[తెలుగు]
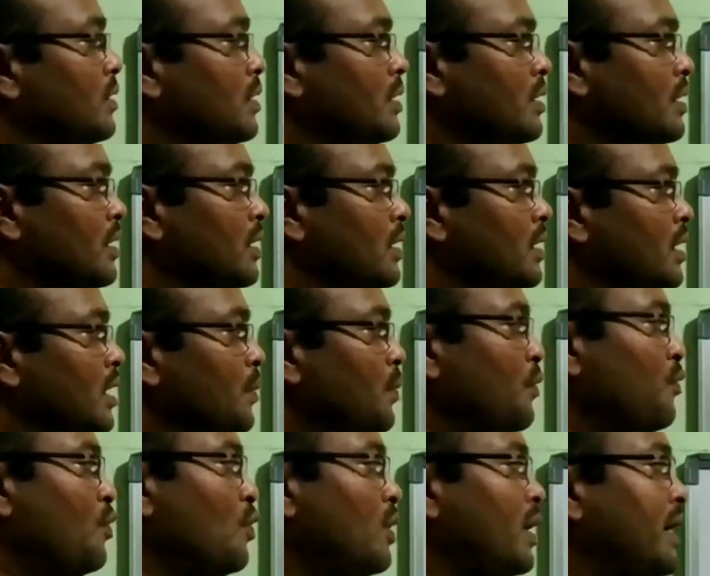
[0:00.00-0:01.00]
ఇప్పుడు ఫోర్
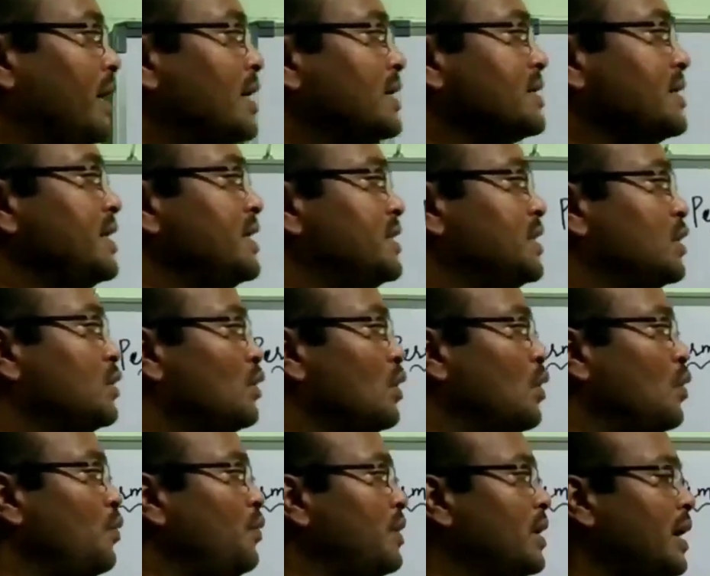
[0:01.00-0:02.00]
లెటర్స్ నీ చేతిలో
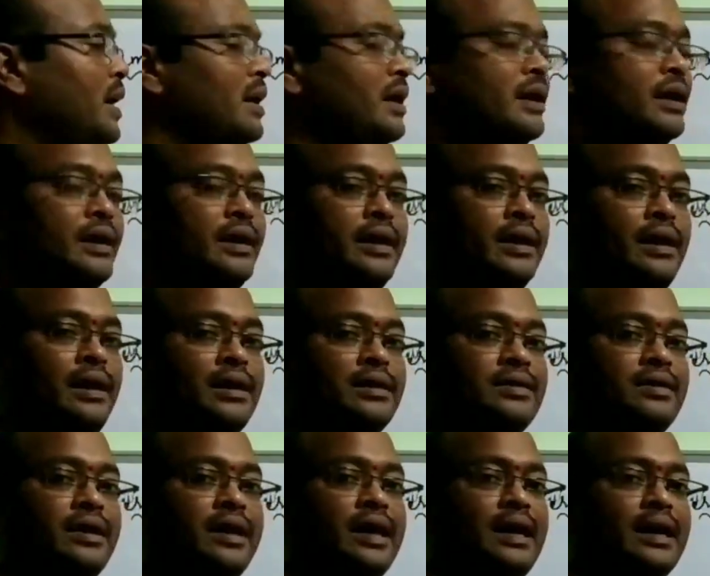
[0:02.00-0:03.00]
ఉన్నాయి అంటే త్రీ
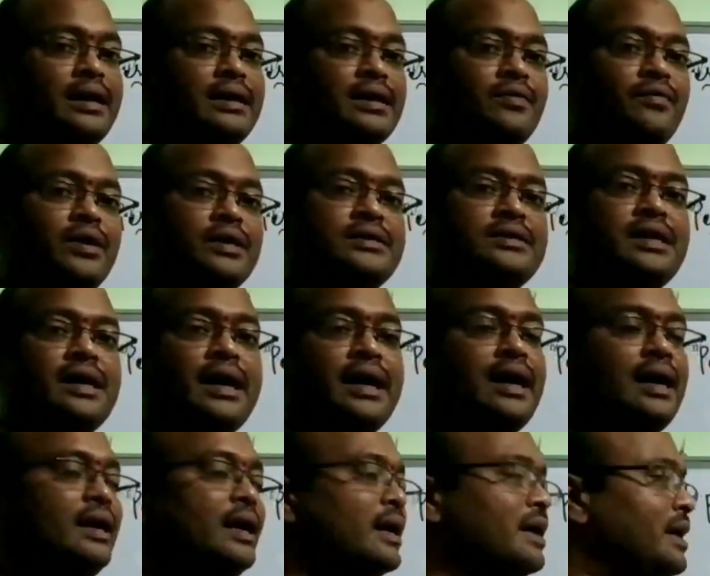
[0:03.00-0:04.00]
లెటర్ వర్డ్స్ రాయాలి
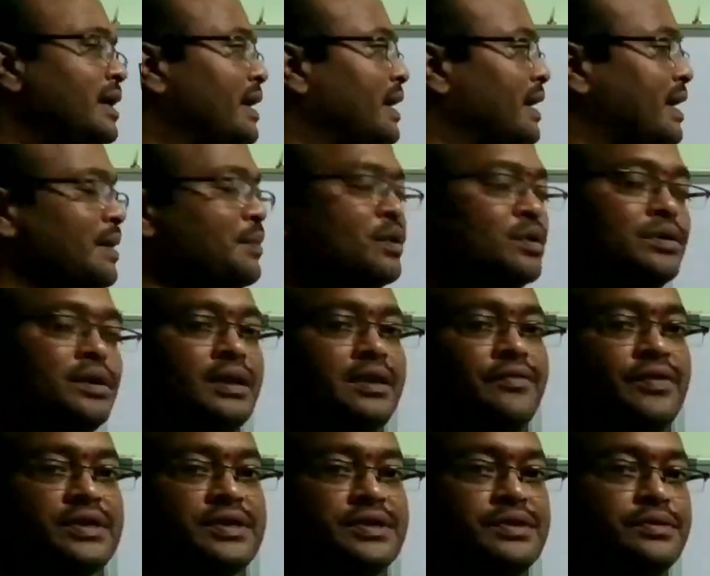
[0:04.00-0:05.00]
అంటే ఏమవుతుంది ఫస్ట్
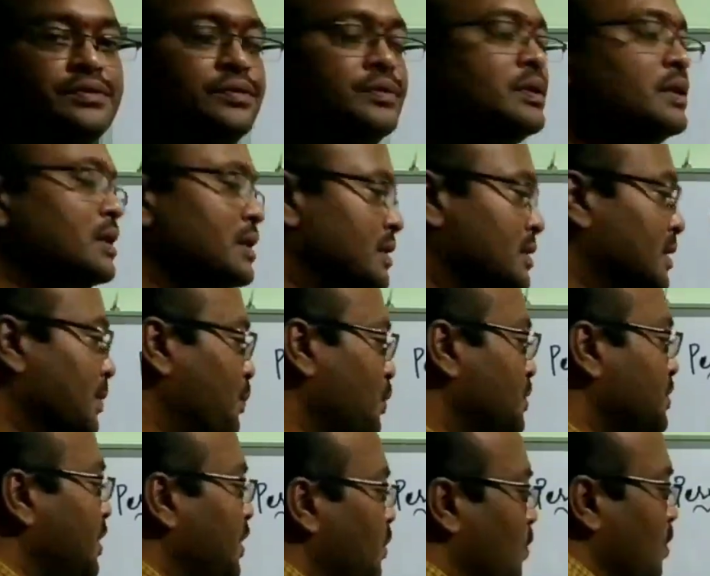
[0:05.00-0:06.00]
సపోజ్ నేను ఒక
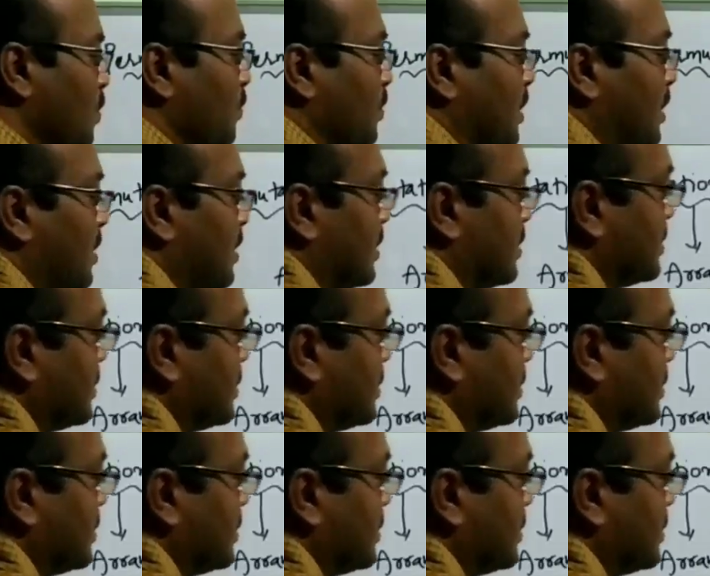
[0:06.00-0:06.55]
వర్డ్ రాస్తాను